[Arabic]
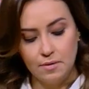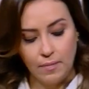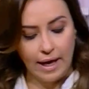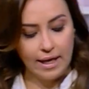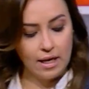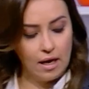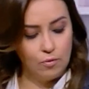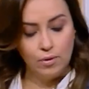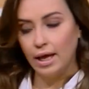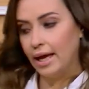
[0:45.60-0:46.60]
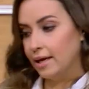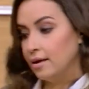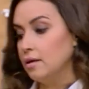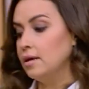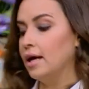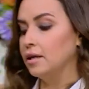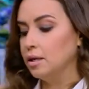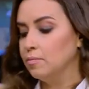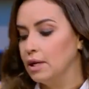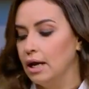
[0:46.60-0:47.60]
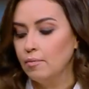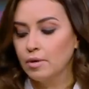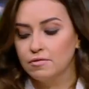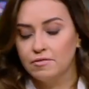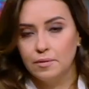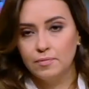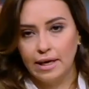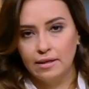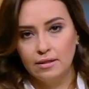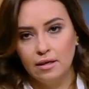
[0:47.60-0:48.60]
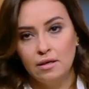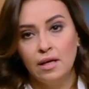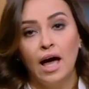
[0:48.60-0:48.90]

معانا اول حاجه هنجيب اللحمه الفليه بتاعتنا